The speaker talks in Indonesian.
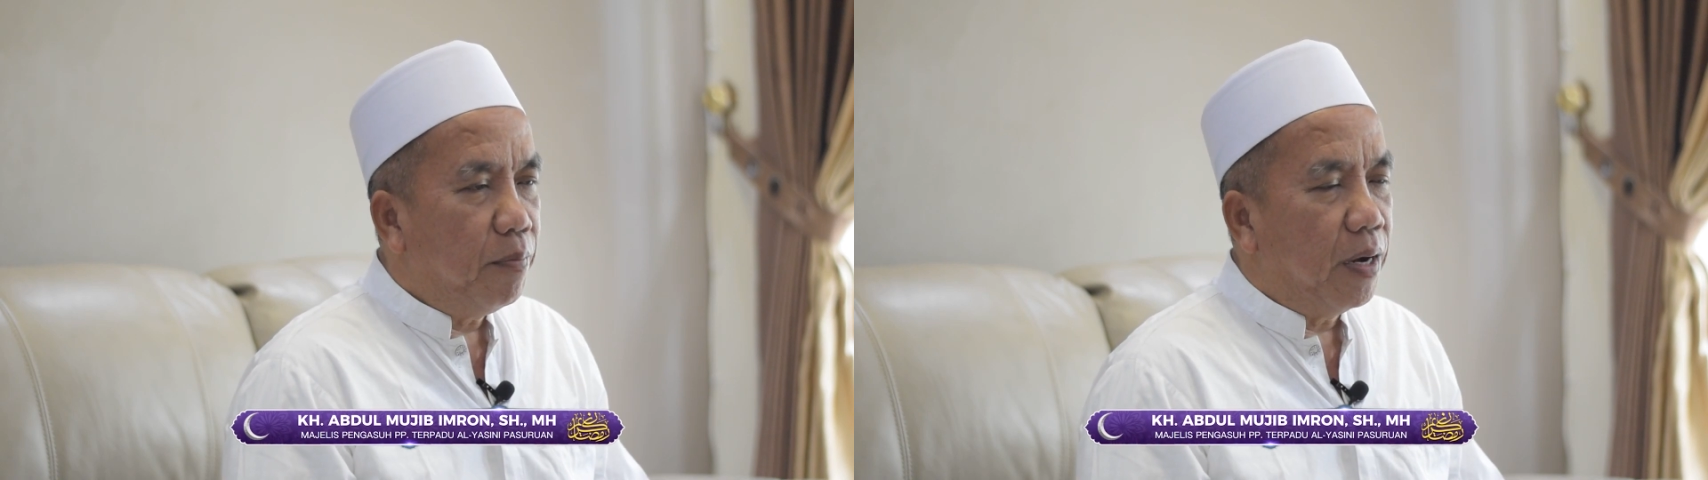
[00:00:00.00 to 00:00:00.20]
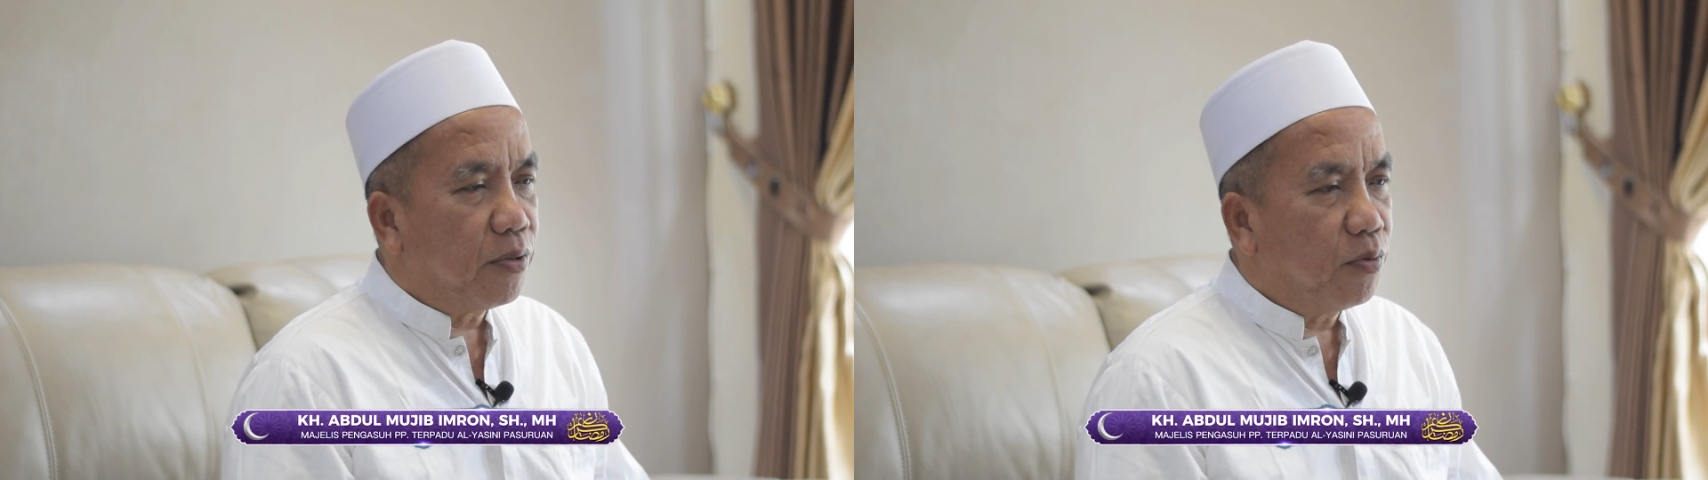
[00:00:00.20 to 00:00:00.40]

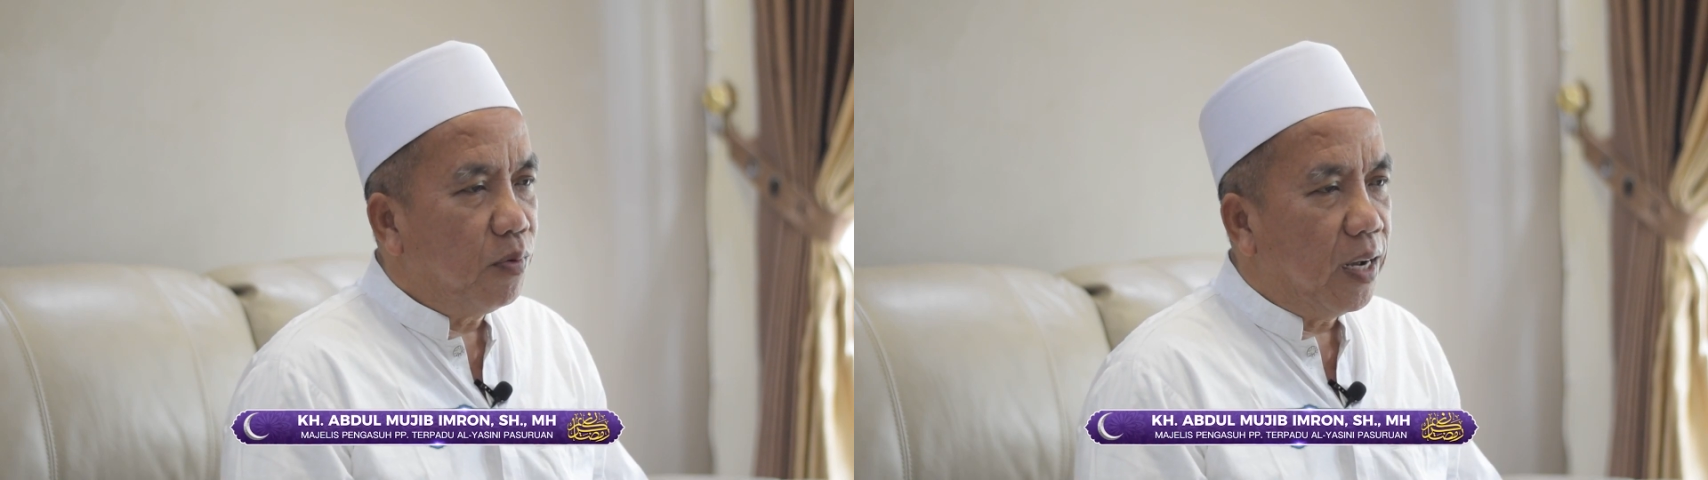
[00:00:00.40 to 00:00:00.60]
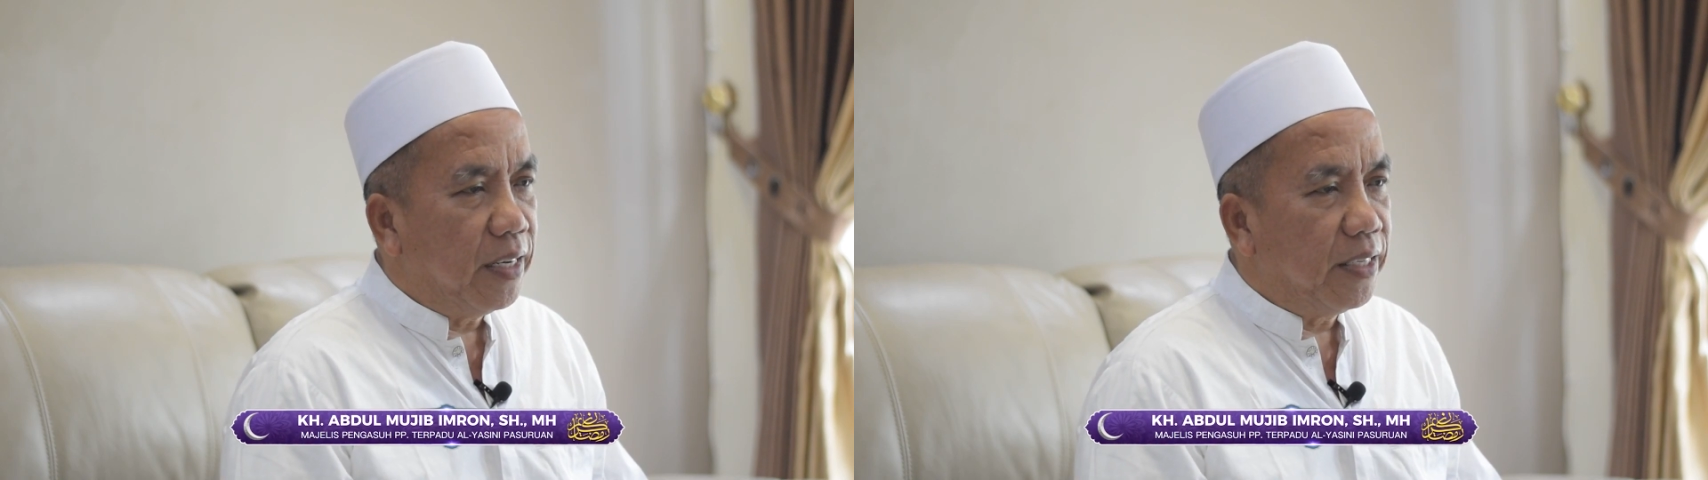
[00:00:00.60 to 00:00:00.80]

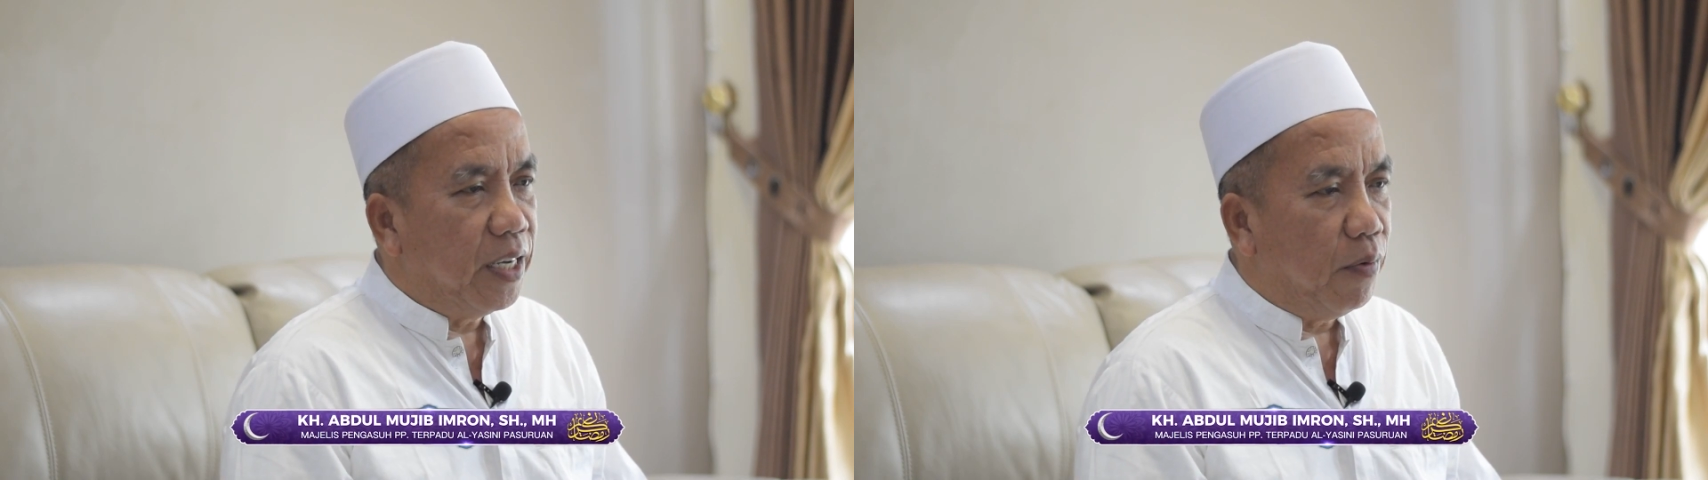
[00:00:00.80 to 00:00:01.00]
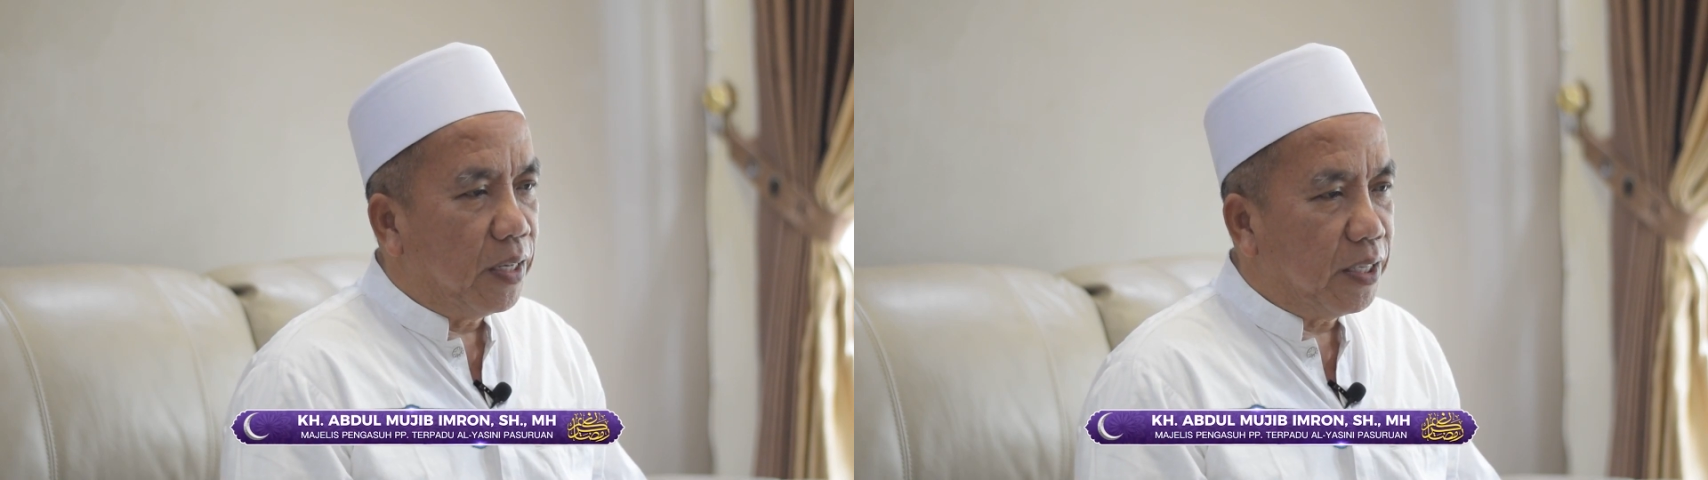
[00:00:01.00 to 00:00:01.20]
Pasuruan,
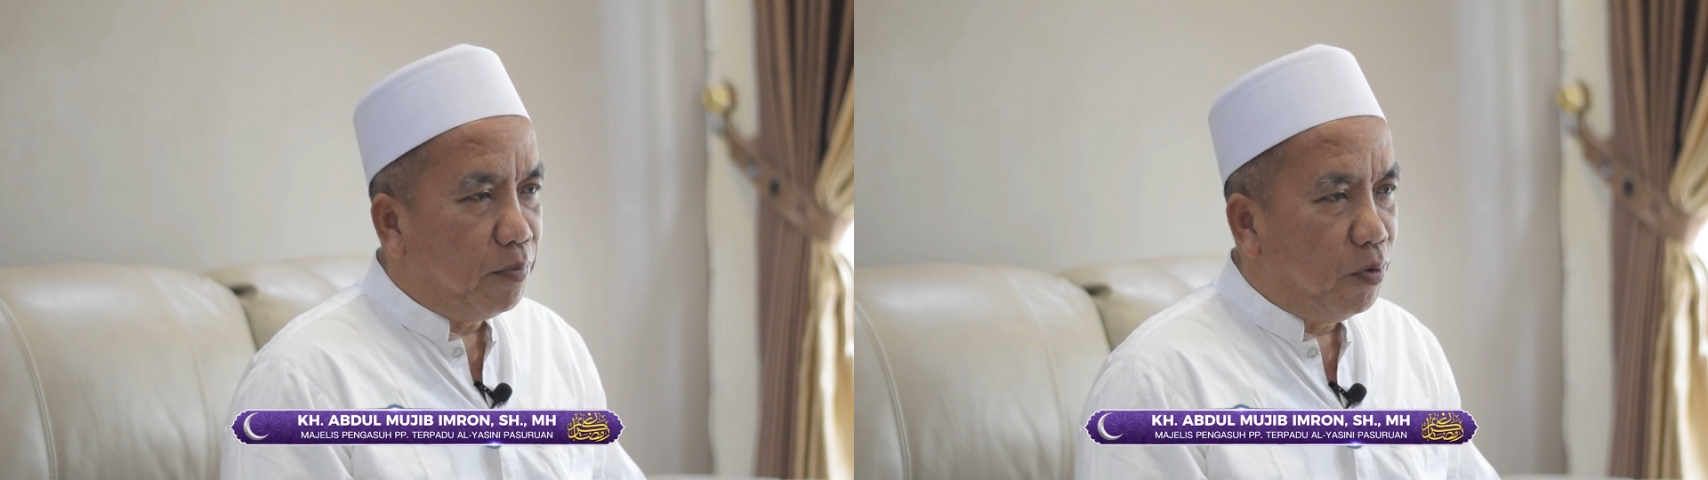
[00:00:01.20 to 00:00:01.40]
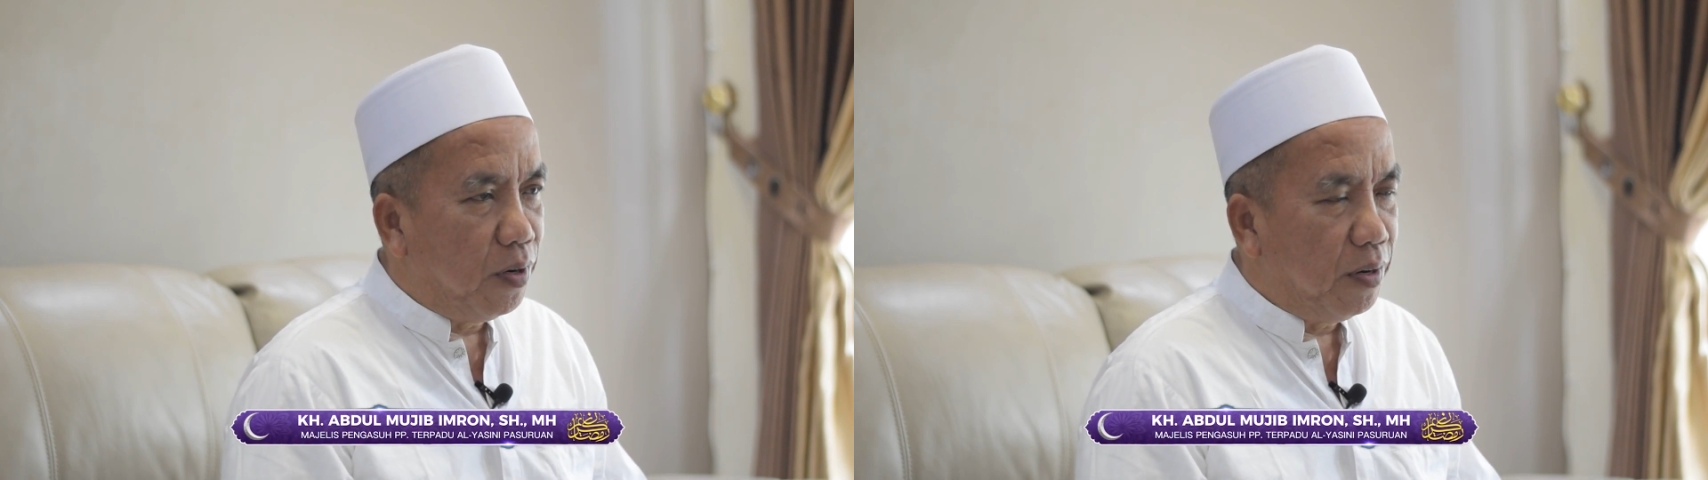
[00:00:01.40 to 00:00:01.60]
Jawa
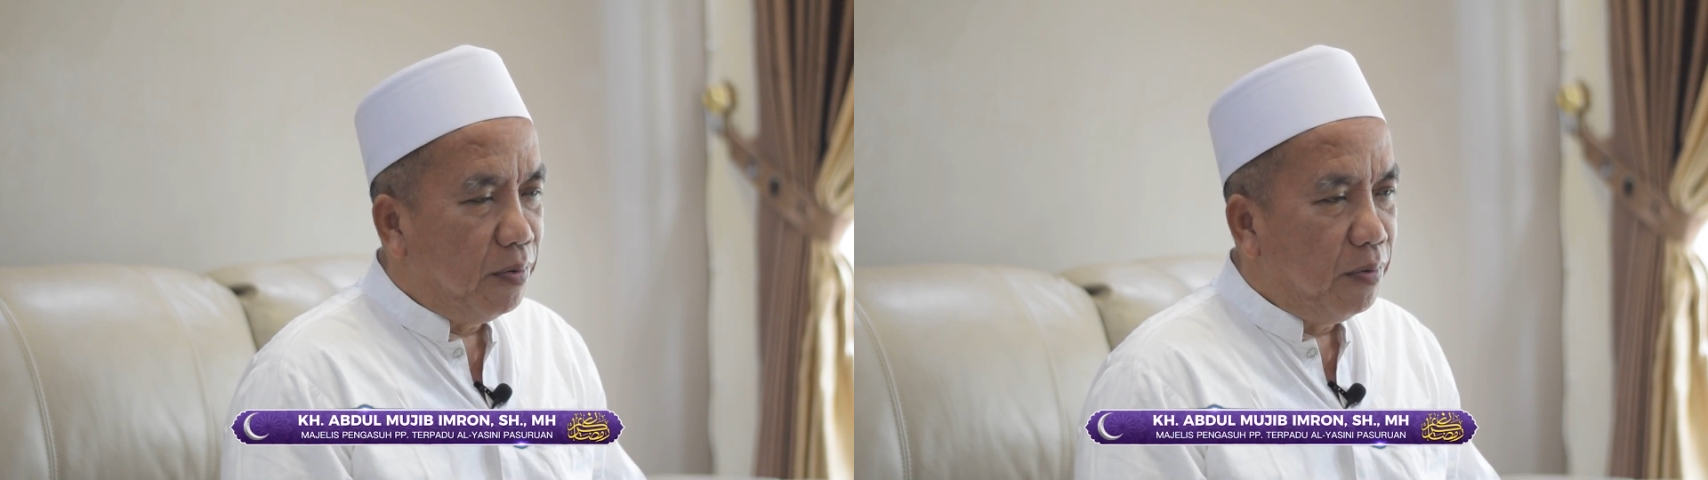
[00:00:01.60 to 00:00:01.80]
Timur,